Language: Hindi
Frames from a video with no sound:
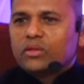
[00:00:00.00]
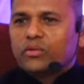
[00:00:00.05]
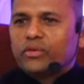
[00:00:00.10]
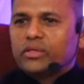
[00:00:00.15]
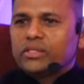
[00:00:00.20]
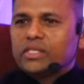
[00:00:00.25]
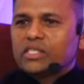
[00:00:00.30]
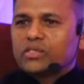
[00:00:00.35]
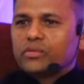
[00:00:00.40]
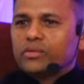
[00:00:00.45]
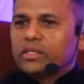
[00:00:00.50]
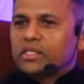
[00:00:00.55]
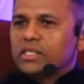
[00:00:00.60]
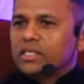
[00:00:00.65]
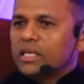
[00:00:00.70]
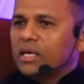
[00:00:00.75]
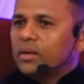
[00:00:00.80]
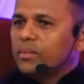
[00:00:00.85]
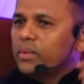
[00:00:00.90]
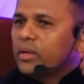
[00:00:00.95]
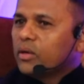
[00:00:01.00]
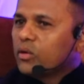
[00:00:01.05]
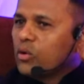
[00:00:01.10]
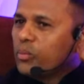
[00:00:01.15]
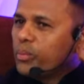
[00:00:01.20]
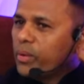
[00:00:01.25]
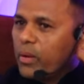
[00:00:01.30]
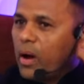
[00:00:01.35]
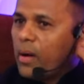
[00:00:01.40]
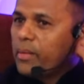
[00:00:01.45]
तो फिर जसवीर जी ने हम मेरे
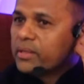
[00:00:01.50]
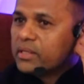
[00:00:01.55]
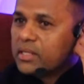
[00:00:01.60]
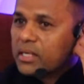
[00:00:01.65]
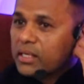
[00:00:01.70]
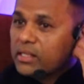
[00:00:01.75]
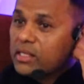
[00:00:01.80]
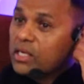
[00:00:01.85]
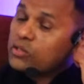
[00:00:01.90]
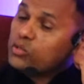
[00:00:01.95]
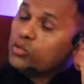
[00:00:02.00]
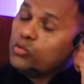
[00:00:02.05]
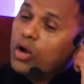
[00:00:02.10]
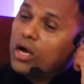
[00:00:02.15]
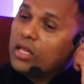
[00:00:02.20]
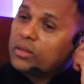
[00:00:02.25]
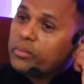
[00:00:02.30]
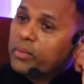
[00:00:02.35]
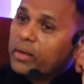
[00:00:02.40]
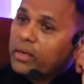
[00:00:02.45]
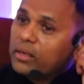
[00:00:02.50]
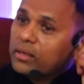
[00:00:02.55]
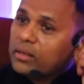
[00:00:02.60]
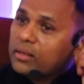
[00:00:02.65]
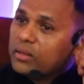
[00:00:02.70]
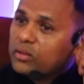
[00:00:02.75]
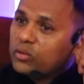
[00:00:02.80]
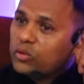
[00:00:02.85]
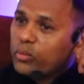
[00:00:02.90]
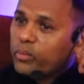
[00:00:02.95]
को प्रभावित कर दिया शुरुआत में ही
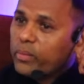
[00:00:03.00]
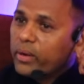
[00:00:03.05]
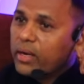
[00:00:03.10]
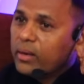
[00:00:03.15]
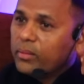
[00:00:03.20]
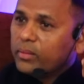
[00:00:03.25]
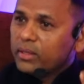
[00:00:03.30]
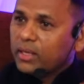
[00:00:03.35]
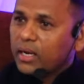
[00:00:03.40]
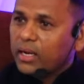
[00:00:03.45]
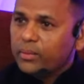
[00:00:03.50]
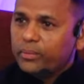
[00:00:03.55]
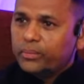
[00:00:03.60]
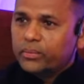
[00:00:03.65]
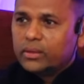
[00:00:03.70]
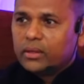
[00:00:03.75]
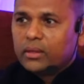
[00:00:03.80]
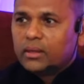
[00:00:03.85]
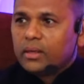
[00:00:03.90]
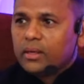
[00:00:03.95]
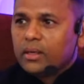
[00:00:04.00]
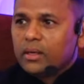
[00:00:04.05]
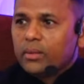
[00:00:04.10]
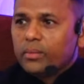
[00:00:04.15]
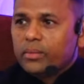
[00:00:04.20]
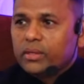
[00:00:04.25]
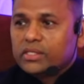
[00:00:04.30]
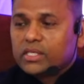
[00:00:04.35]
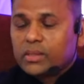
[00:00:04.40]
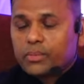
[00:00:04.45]
तो मैं मतलब
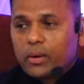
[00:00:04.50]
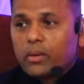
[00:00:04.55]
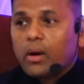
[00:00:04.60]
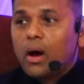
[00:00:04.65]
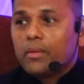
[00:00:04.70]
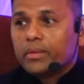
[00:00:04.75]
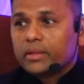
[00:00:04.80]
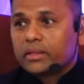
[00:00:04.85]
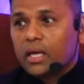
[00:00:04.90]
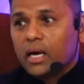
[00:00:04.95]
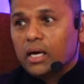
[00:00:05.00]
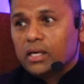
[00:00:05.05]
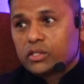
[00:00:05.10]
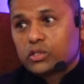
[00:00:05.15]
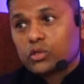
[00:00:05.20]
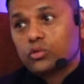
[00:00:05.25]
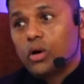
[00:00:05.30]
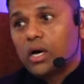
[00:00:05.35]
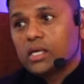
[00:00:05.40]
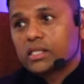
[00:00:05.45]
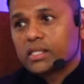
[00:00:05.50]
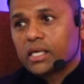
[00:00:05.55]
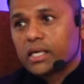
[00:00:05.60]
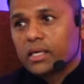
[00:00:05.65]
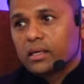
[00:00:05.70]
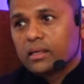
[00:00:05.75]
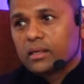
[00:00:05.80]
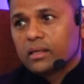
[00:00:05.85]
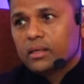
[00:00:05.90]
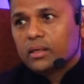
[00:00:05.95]
इनसे प्रभावित था शुरुआत से
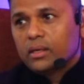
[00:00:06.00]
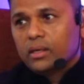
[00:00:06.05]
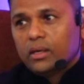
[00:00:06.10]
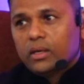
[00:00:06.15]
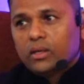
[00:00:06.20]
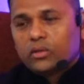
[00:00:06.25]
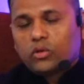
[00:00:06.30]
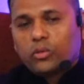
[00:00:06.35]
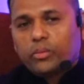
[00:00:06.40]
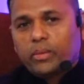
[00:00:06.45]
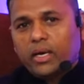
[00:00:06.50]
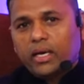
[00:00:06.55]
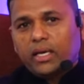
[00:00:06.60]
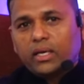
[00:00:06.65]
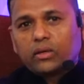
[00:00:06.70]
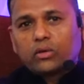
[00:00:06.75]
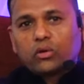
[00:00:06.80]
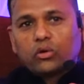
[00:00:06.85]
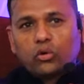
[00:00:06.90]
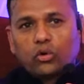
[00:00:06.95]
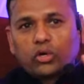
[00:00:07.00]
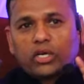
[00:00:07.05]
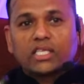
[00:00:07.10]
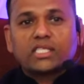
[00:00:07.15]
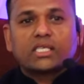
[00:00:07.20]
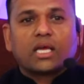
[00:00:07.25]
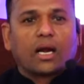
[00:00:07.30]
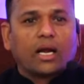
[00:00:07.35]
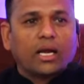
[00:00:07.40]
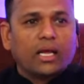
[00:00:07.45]
ही तो मैं इनको
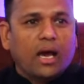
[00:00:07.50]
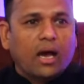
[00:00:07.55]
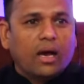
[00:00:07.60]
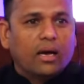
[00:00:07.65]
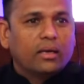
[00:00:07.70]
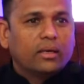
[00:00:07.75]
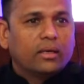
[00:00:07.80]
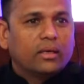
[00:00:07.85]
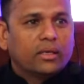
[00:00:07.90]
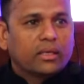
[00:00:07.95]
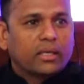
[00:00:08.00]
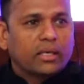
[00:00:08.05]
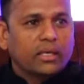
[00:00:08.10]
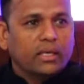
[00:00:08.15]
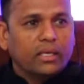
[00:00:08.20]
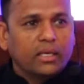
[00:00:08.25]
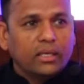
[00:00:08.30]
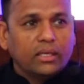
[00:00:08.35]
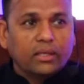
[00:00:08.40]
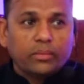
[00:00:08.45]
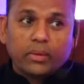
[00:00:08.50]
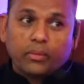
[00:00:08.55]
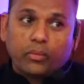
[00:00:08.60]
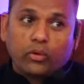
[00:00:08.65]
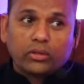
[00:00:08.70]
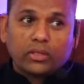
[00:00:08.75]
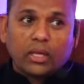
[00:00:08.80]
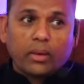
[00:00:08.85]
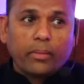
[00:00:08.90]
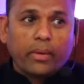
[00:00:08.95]
नोटिस कर लिया कि इनमें
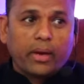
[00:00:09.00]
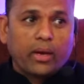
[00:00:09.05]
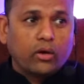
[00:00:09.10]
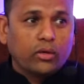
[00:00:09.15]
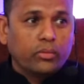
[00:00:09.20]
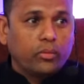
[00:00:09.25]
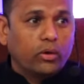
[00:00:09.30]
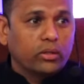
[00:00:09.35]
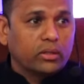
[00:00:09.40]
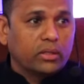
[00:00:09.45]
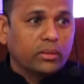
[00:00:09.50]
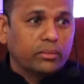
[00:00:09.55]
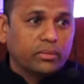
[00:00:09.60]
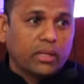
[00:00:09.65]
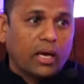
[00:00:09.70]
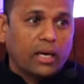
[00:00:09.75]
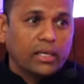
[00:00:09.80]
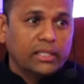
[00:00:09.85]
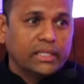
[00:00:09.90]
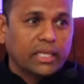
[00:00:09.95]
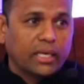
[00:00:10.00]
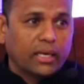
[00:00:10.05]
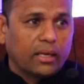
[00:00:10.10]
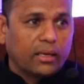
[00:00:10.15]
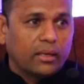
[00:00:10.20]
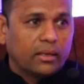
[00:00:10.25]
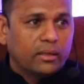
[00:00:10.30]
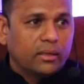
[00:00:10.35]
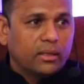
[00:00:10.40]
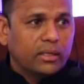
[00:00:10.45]
बहुत दम है और बहुत दमदार लीडर है
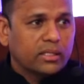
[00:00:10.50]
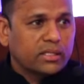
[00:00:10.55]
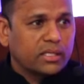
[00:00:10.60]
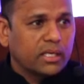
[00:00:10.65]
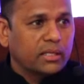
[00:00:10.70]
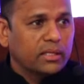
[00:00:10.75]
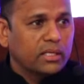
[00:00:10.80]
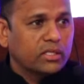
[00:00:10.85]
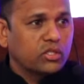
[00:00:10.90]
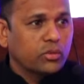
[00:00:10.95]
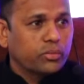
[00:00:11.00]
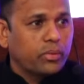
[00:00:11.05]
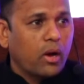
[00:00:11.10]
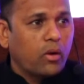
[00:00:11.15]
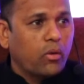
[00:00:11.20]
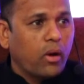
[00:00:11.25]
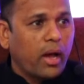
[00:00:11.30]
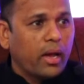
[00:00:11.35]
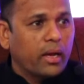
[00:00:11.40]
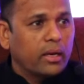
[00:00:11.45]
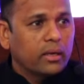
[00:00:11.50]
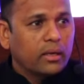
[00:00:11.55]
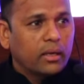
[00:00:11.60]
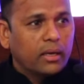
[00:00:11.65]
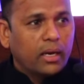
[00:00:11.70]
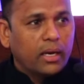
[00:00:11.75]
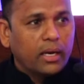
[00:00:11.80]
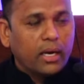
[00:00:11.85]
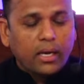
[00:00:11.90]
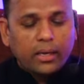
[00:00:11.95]
इसके अंदर छुपा हुआ है
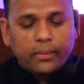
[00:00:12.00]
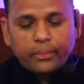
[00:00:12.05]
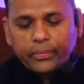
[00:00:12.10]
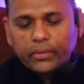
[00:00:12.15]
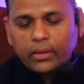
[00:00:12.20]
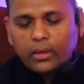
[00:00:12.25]
है ना